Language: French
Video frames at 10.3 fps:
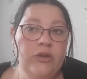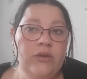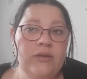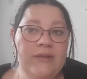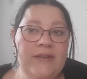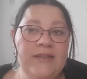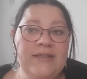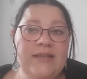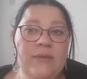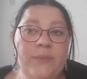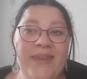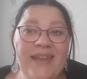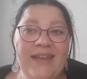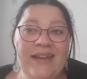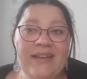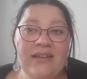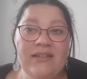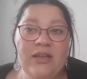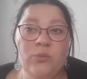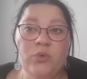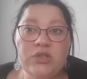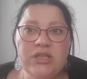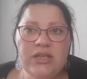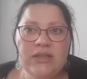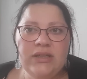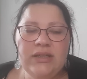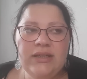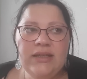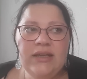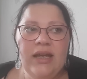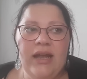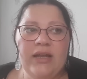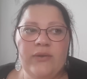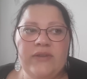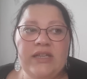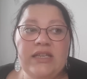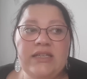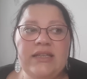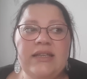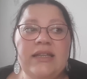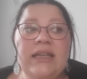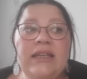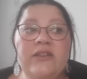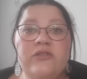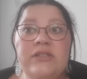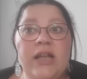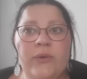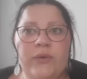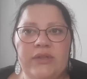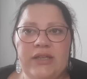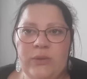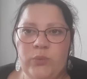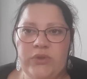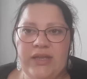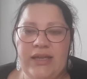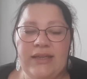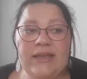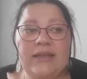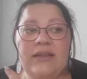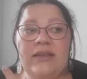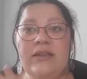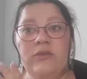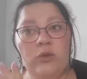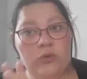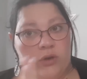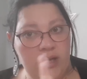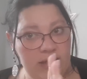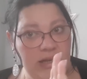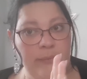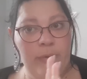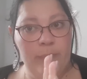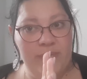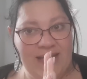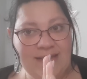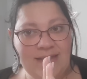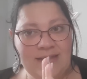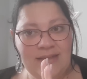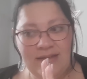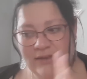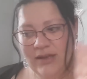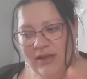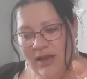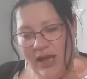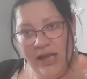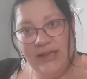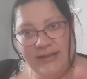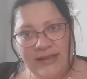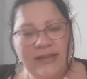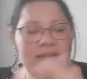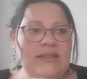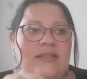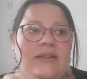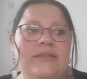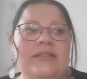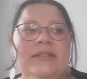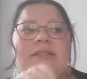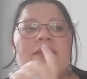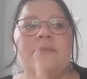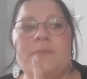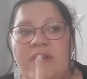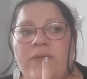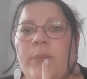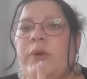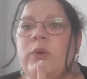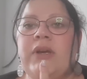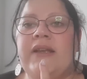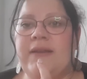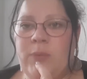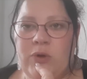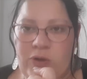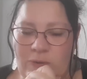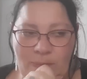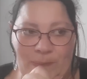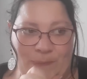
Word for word: Non, c'est que j'ai Pika qui est en train de manger à la cuisine et j'ai Téna qui est juste là à côté des bouteilles. Il se tolère dans la même pièce, à une certaine distance, mais il ne faut pas trop qu'elle s'approche.